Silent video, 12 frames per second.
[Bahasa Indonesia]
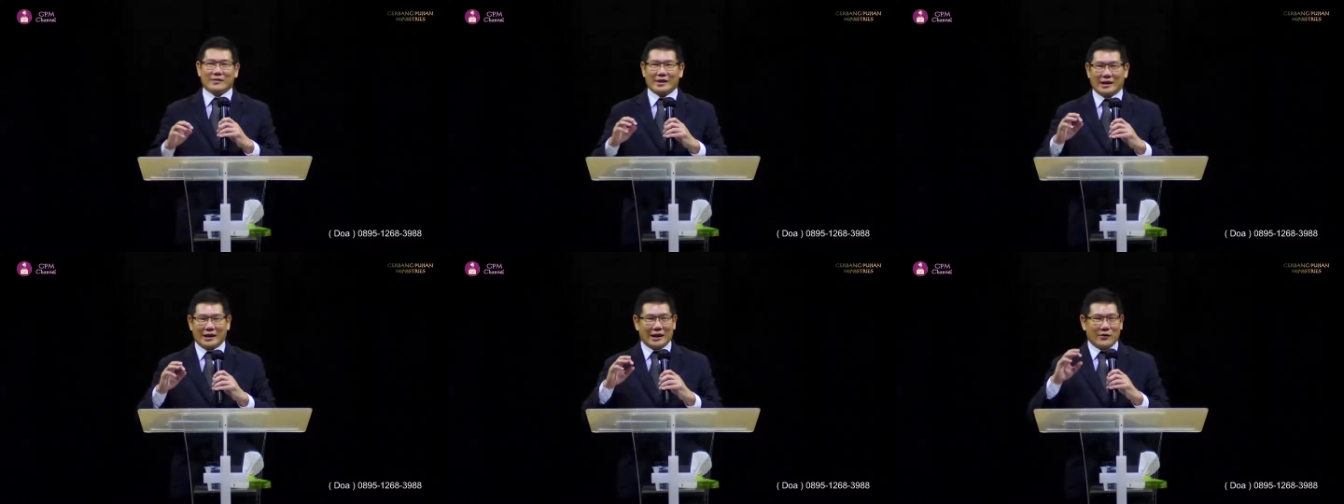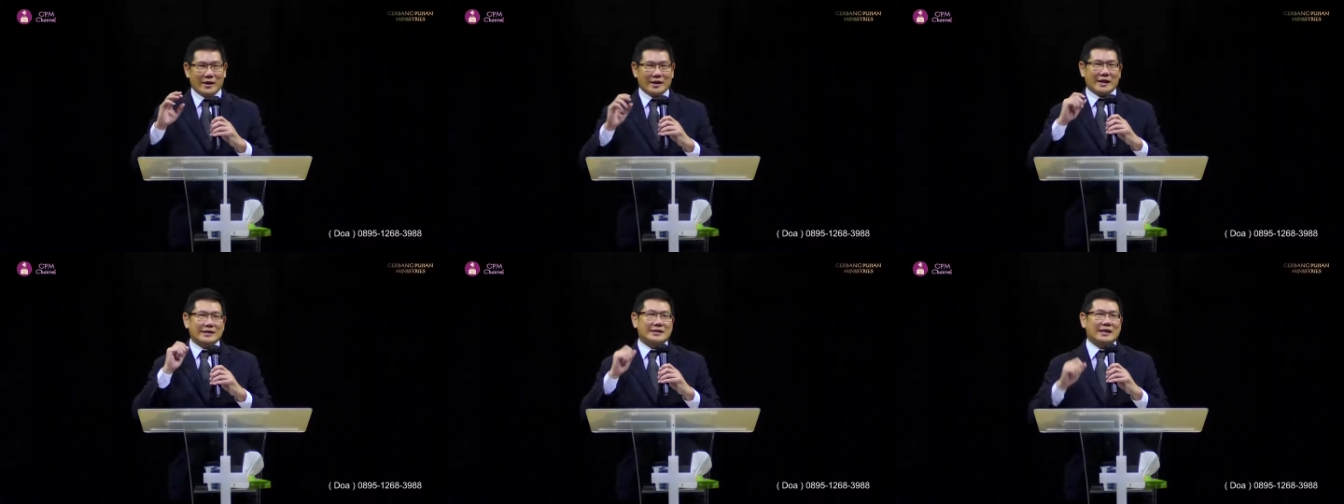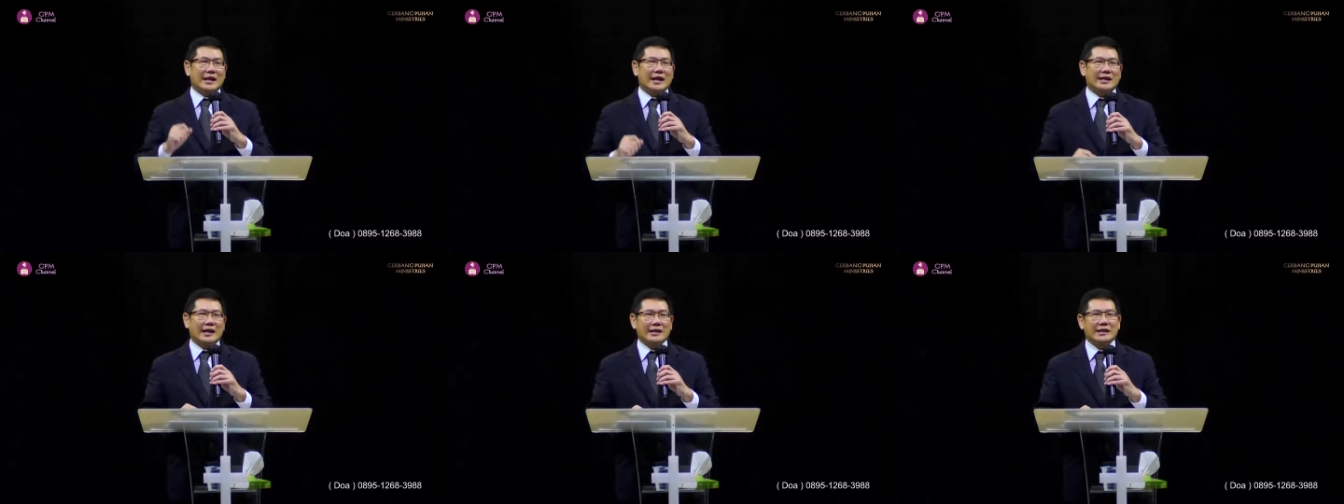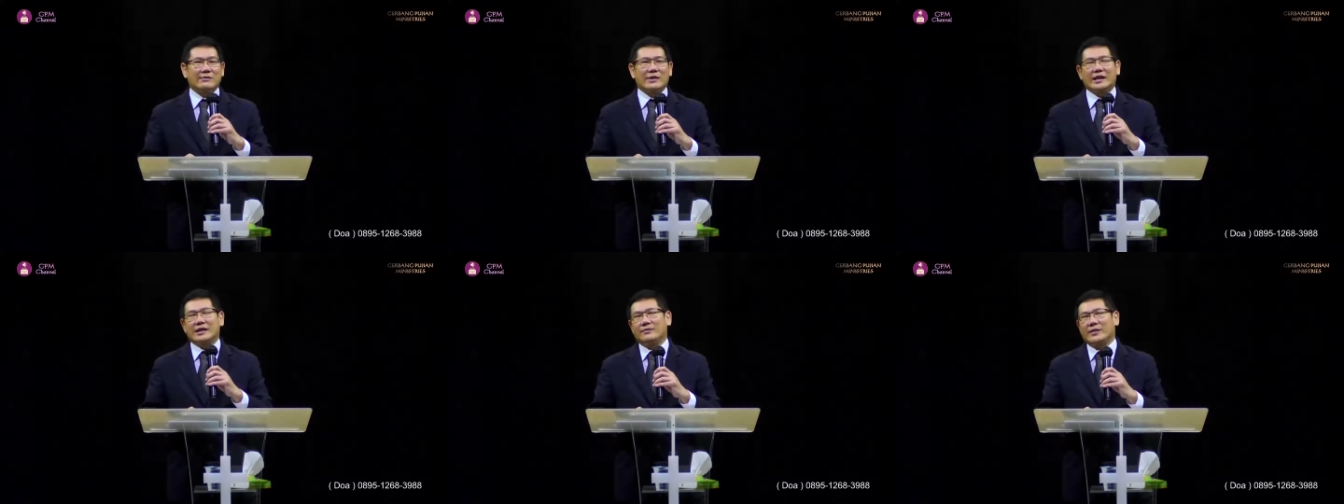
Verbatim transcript: Nah, wanita istana adalah yang melayani